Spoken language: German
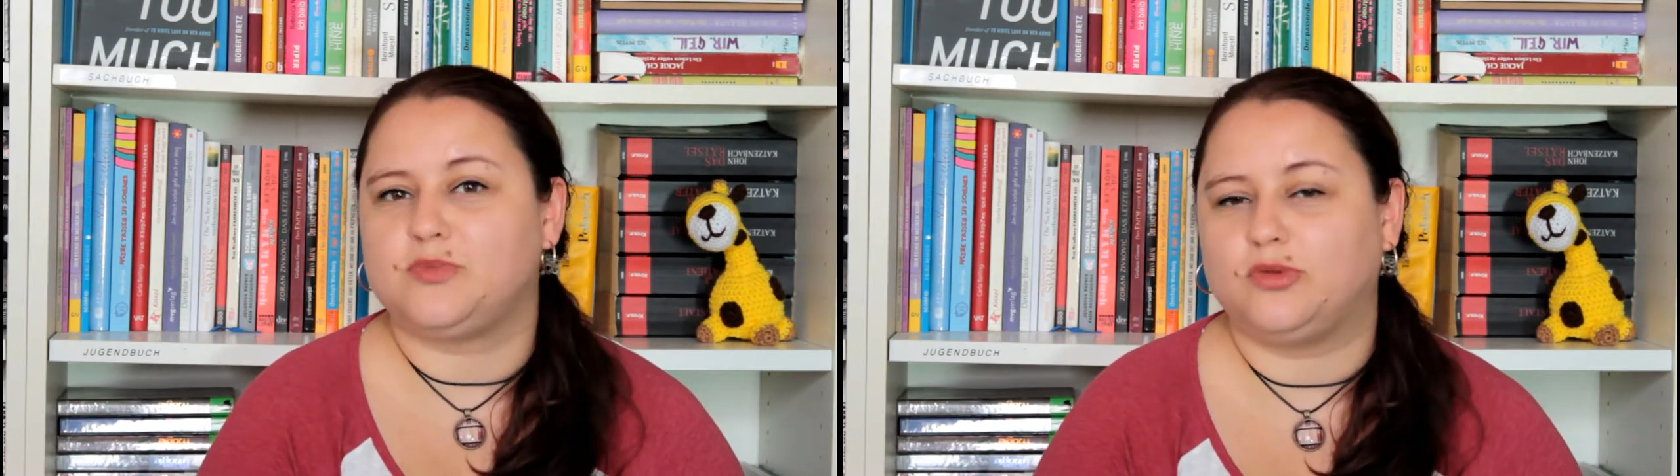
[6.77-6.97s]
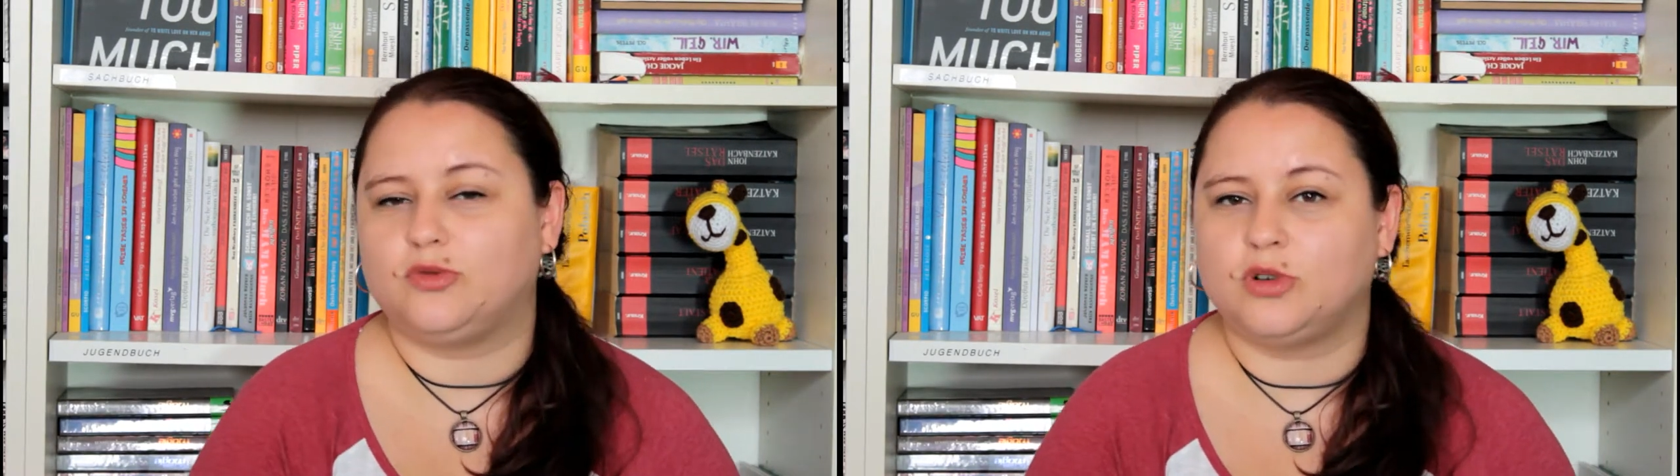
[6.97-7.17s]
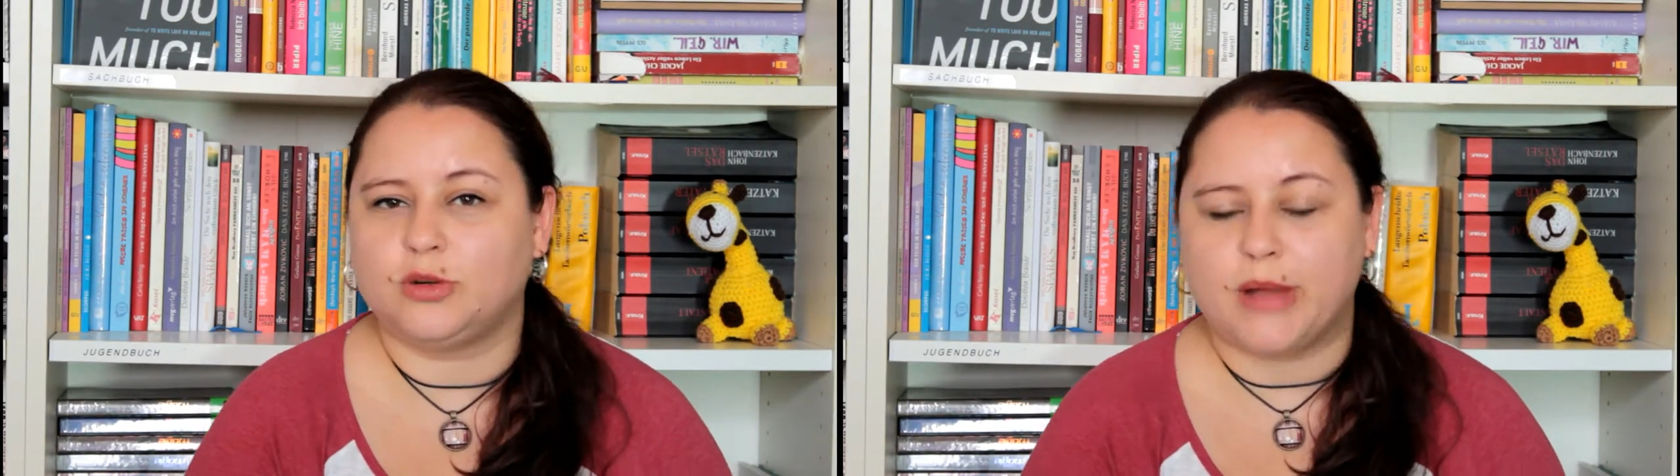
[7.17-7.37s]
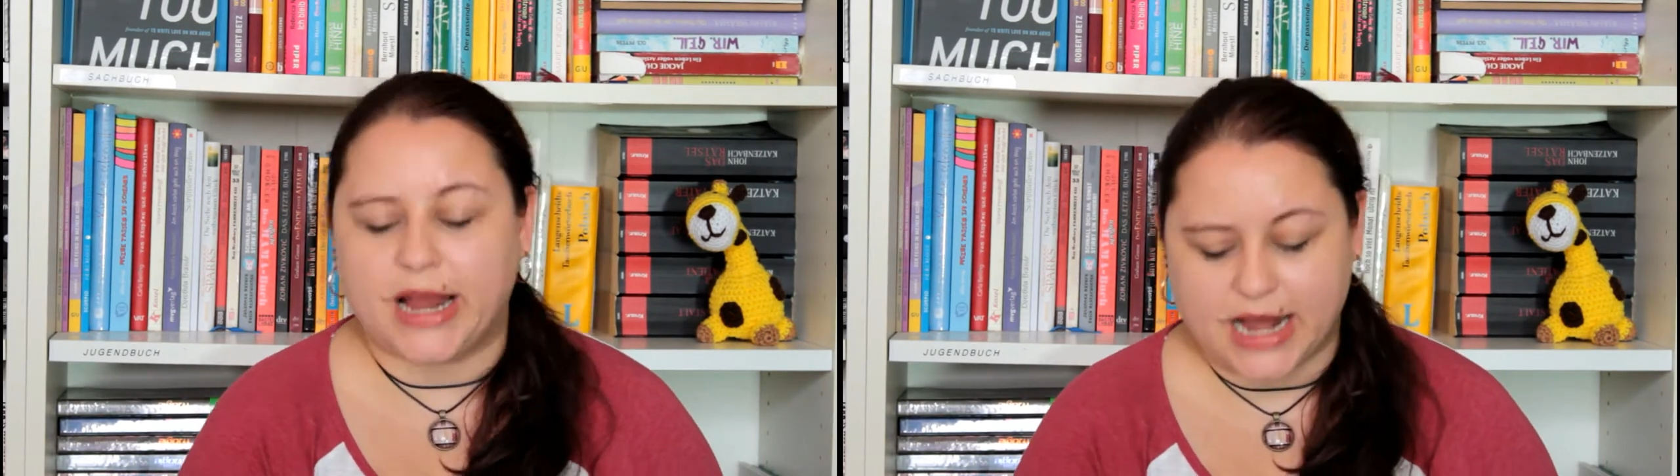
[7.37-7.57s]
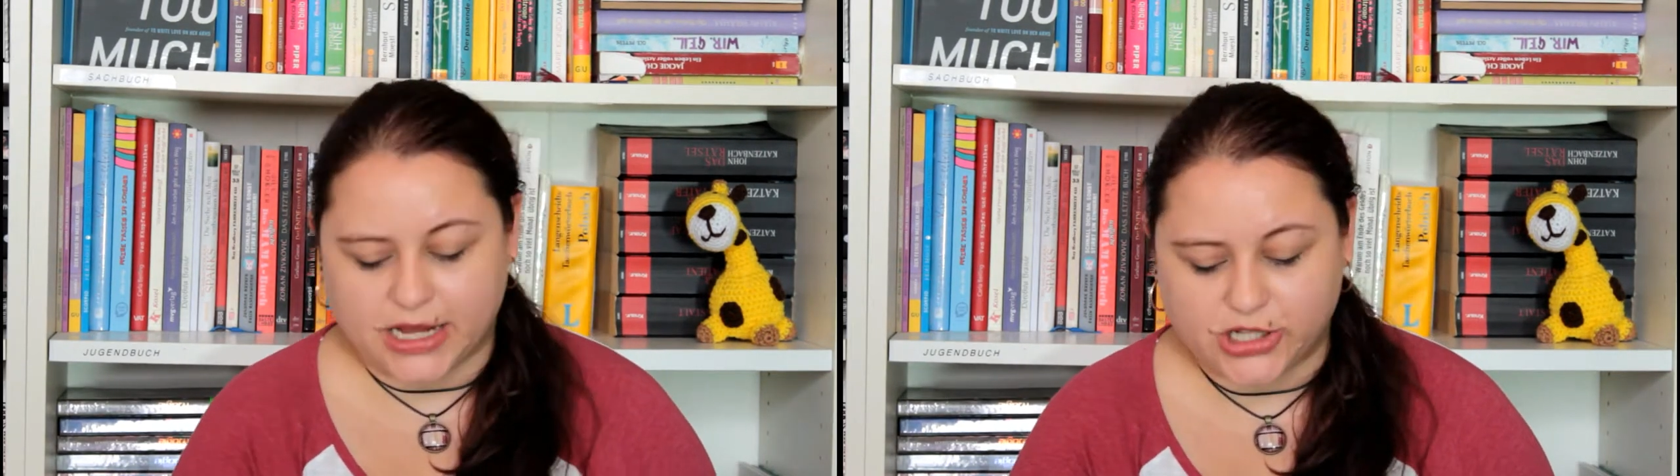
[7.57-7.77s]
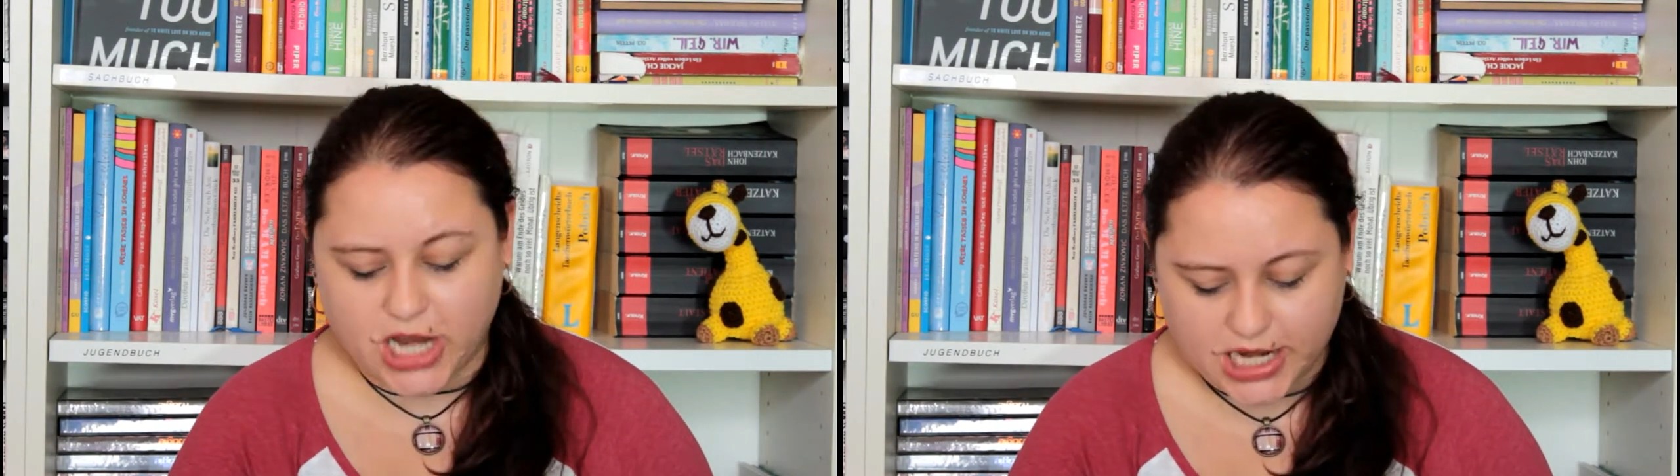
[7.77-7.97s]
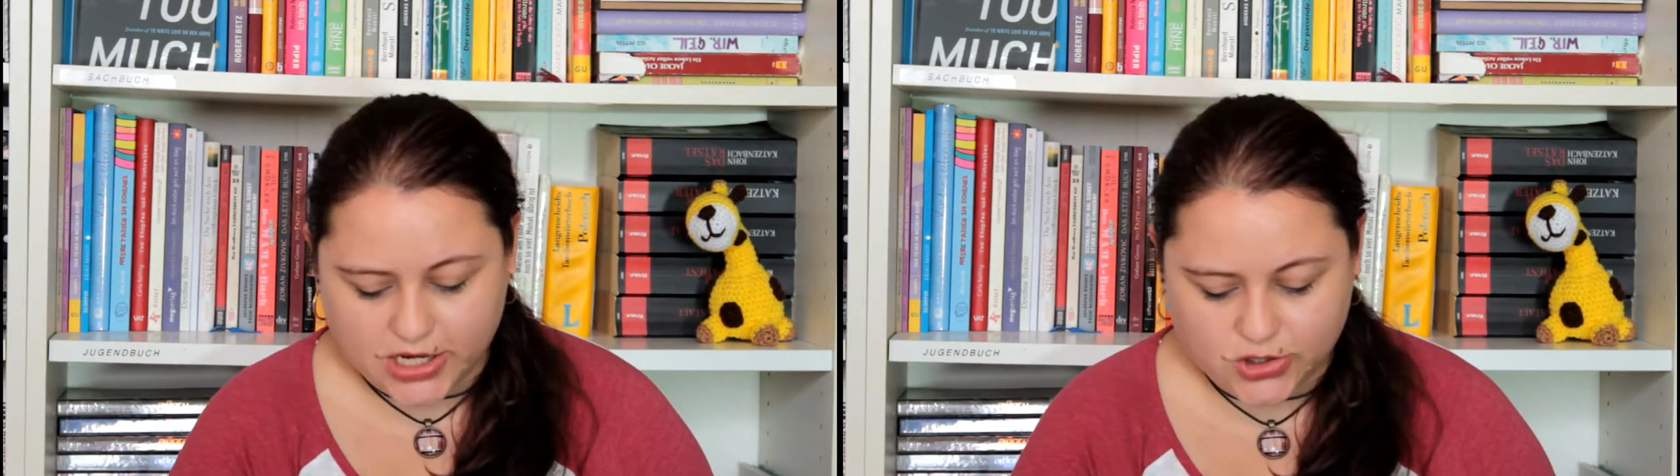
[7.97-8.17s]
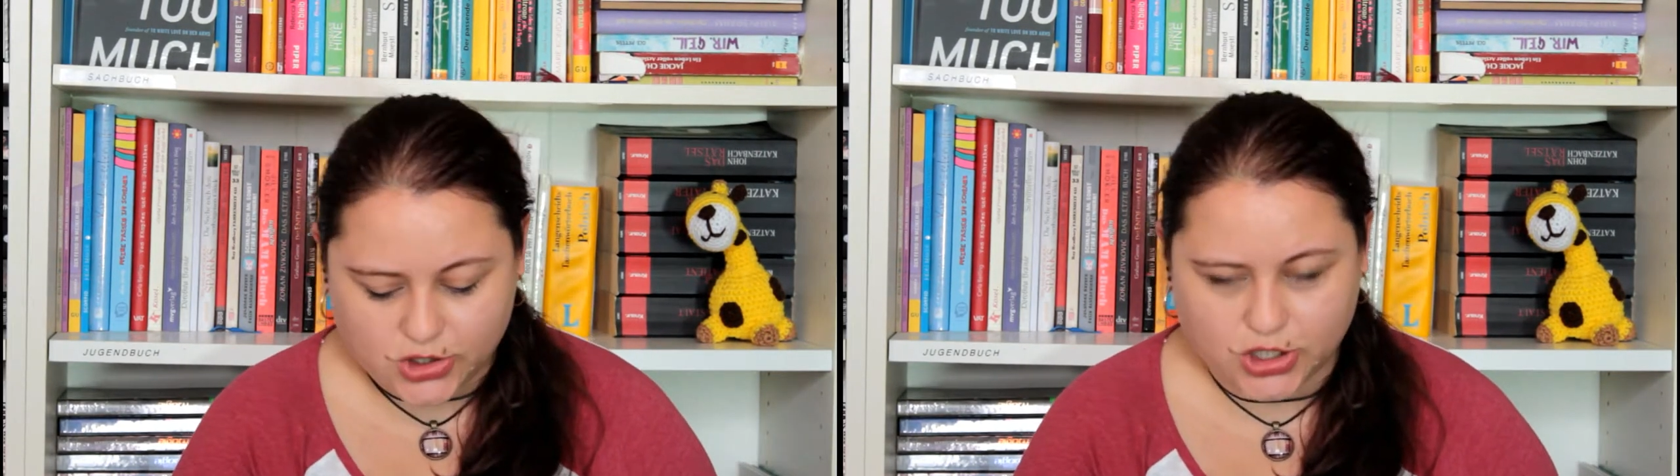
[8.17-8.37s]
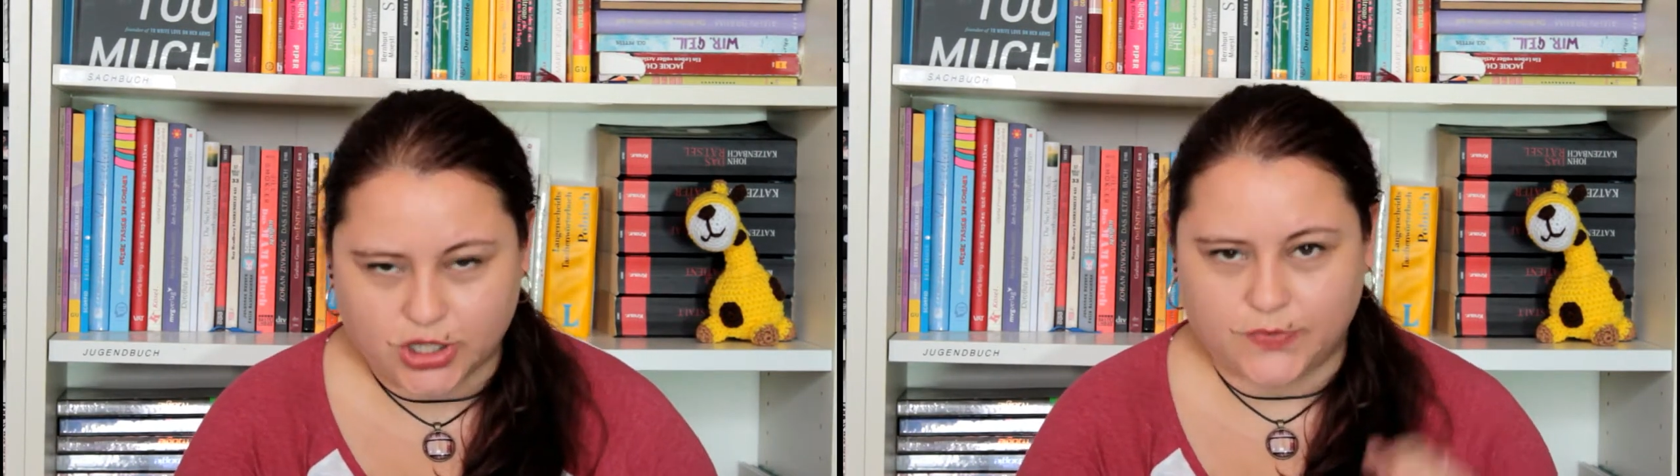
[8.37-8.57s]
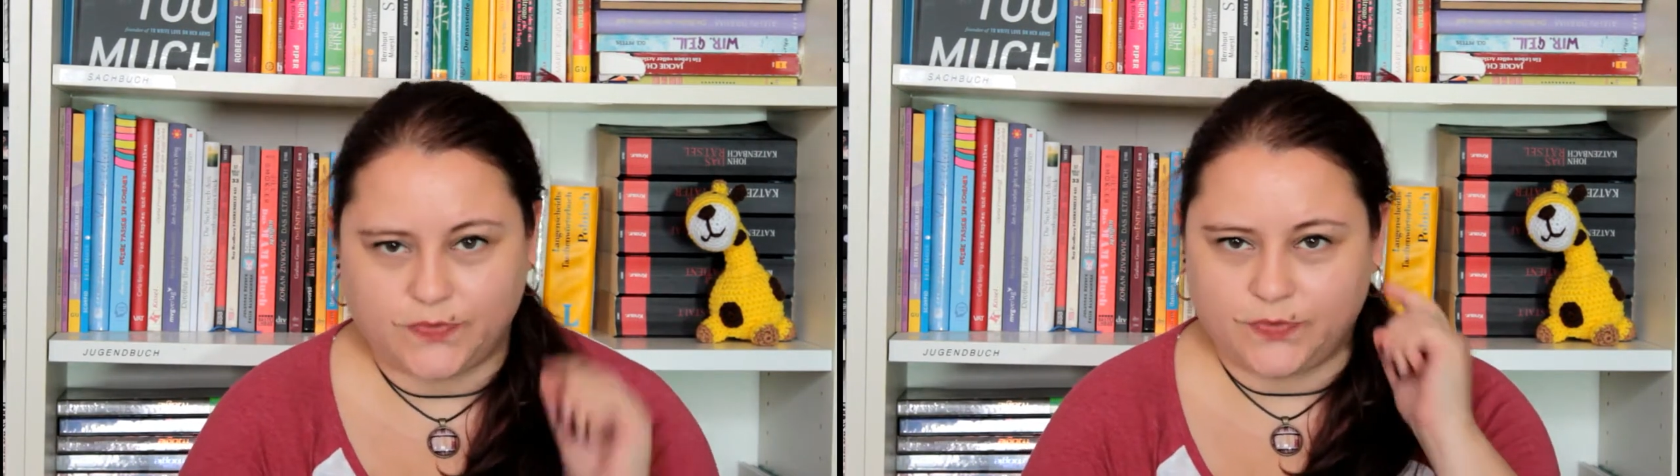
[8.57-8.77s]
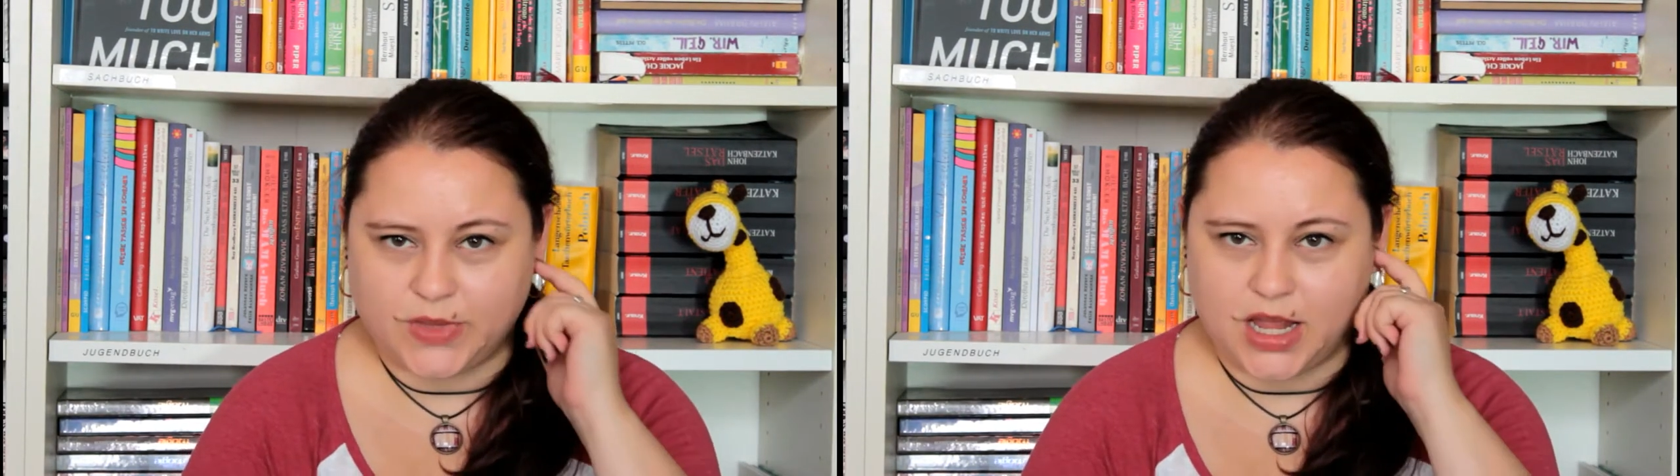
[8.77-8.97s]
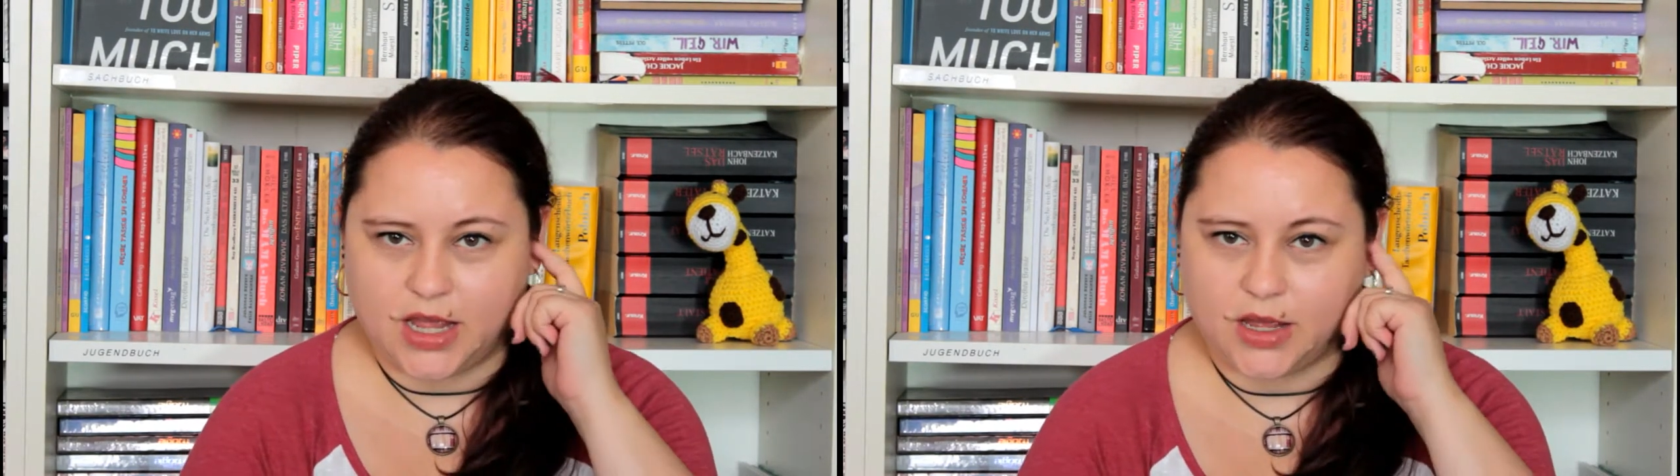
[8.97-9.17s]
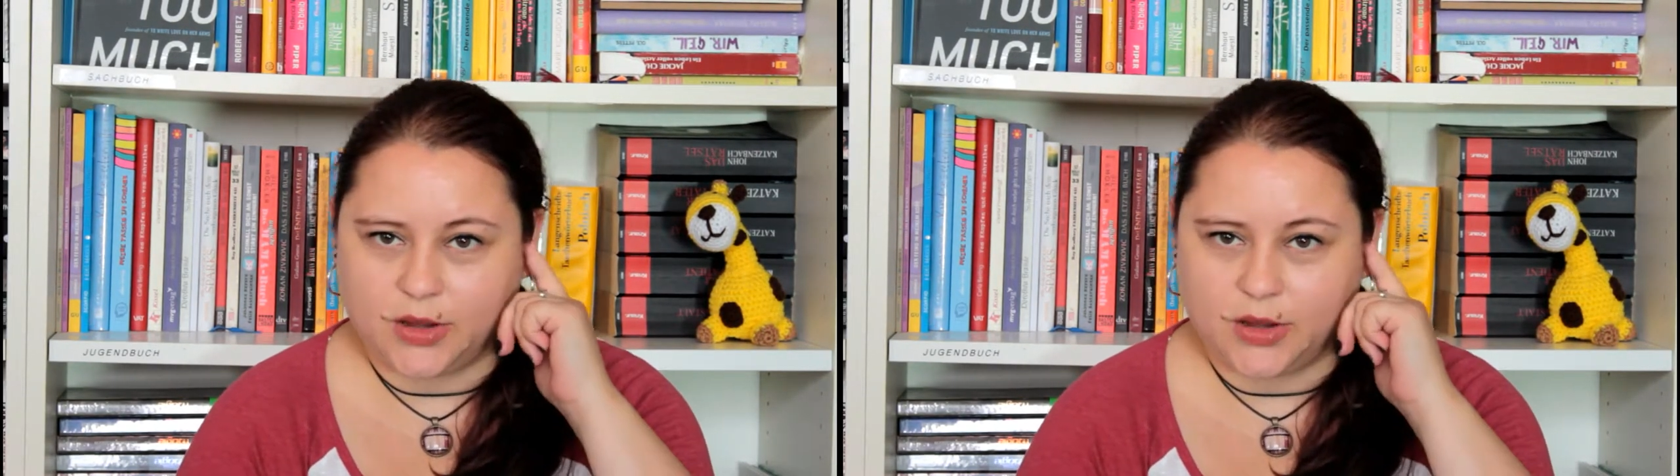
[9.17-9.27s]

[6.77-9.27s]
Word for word: Buch meiner Challenge ähm, der